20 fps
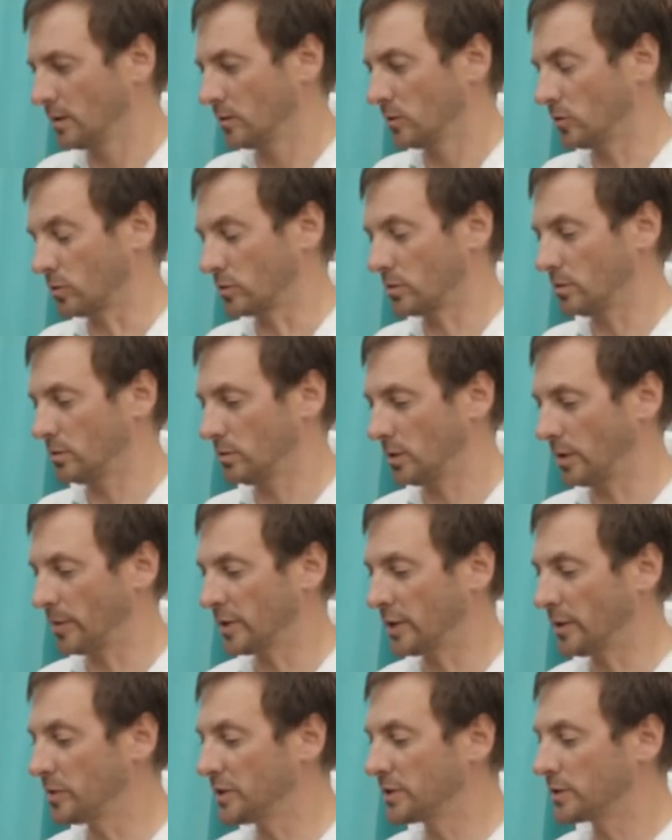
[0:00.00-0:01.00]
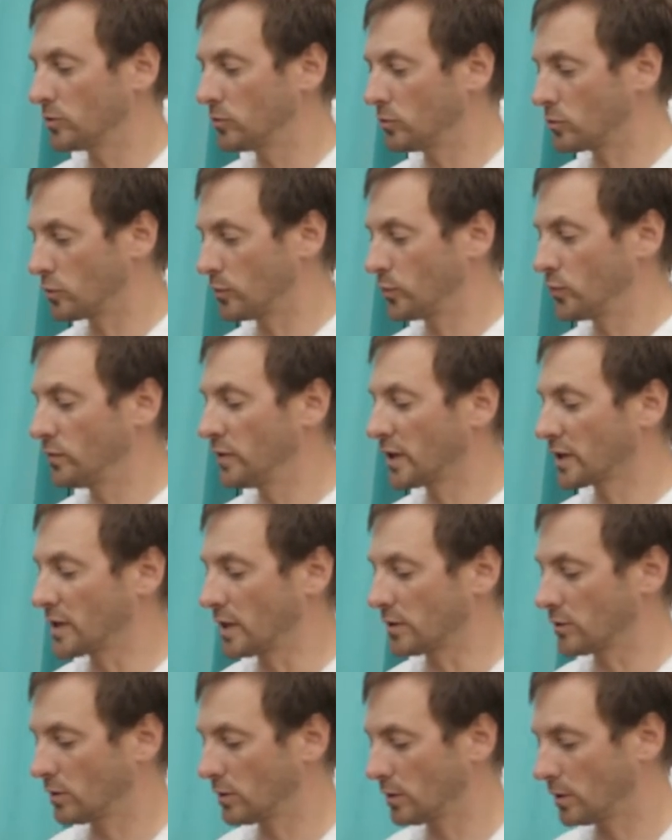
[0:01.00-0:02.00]
Donc la maniabilité de ce
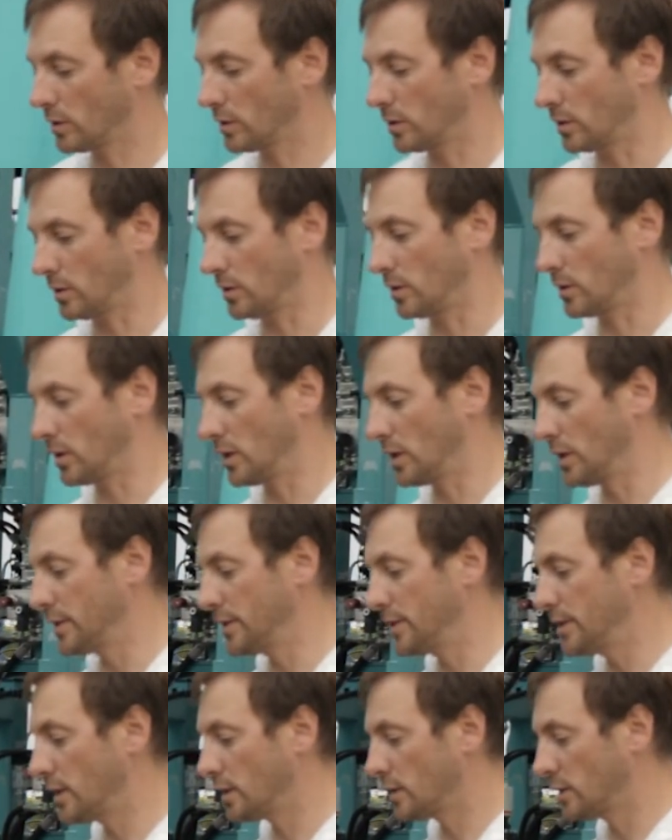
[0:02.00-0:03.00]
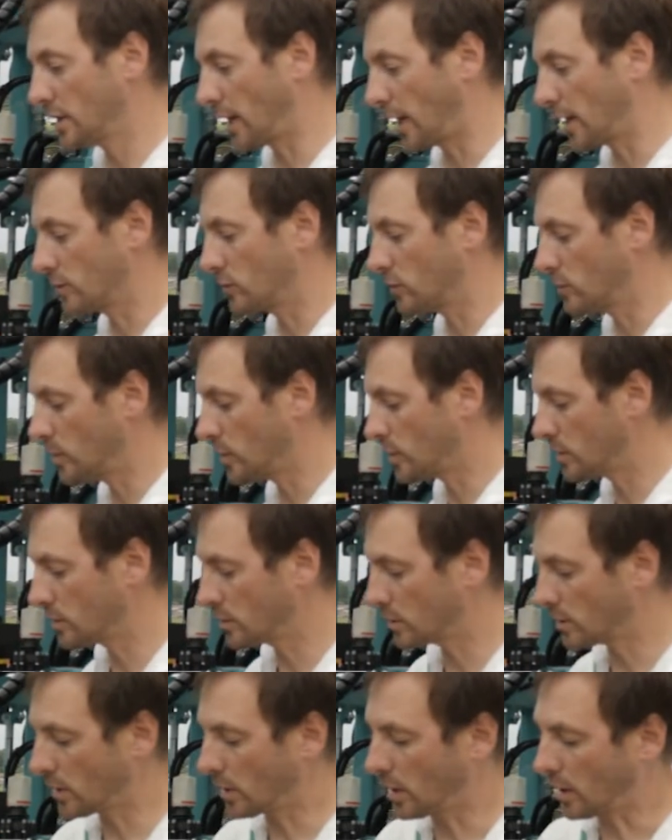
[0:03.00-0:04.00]
pulvérisateur euh, est liée
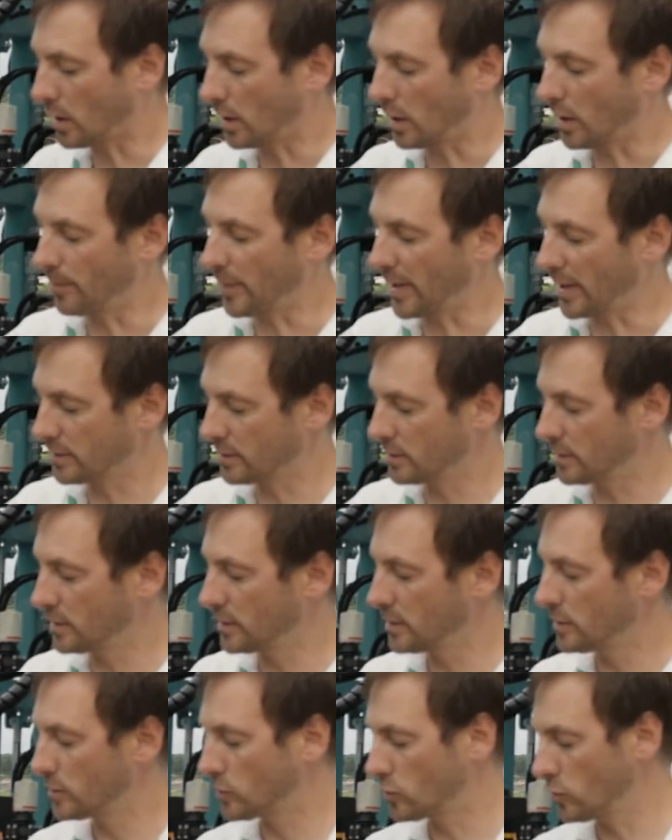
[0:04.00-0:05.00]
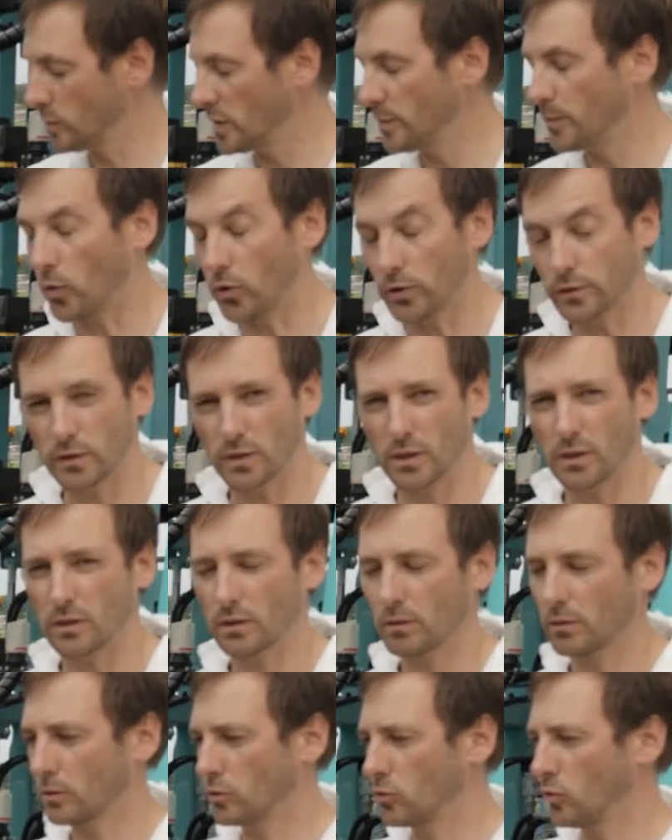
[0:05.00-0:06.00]
directement à la partie semi-portée
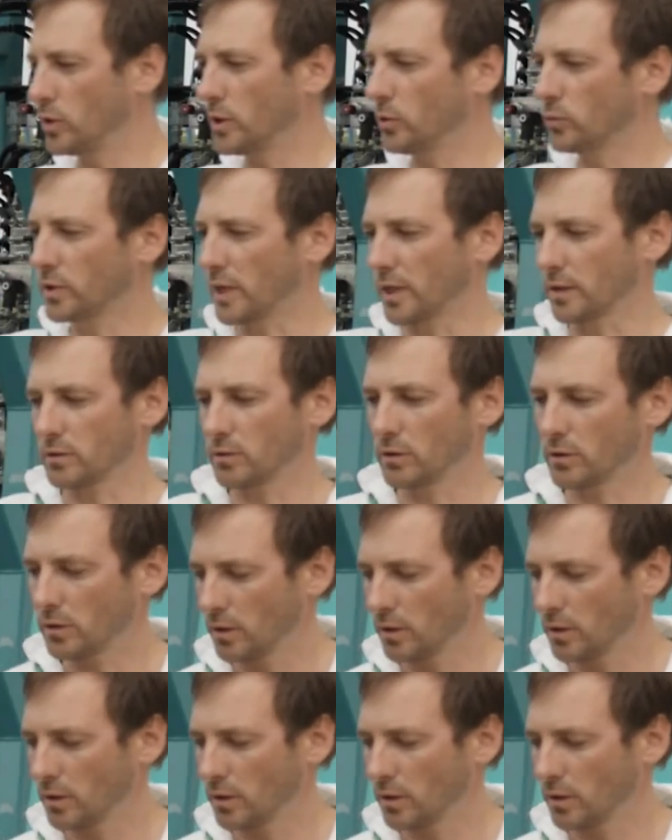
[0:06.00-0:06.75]
collée au tracteur